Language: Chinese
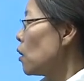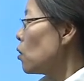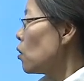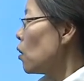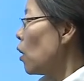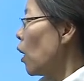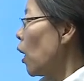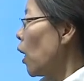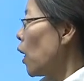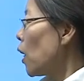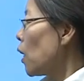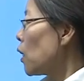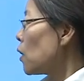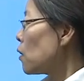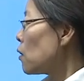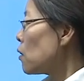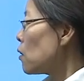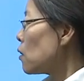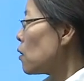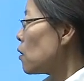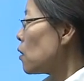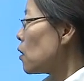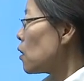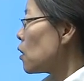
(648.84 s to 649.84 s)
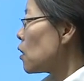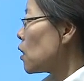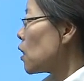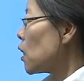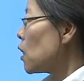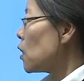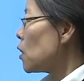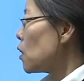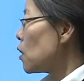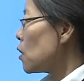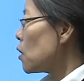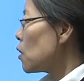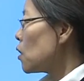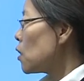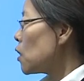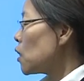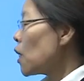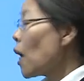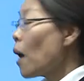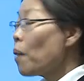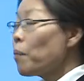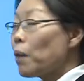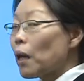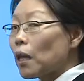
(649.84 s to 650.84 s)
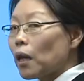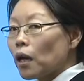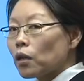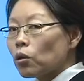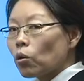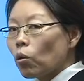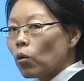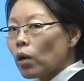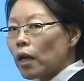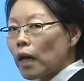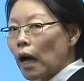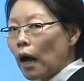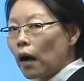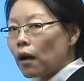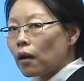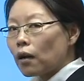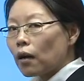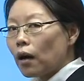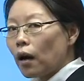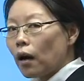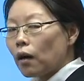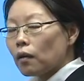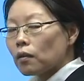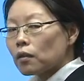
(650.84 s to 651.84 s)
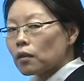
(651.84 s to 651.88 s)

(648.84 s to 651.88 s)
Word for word: 呃，底下面呢有两个，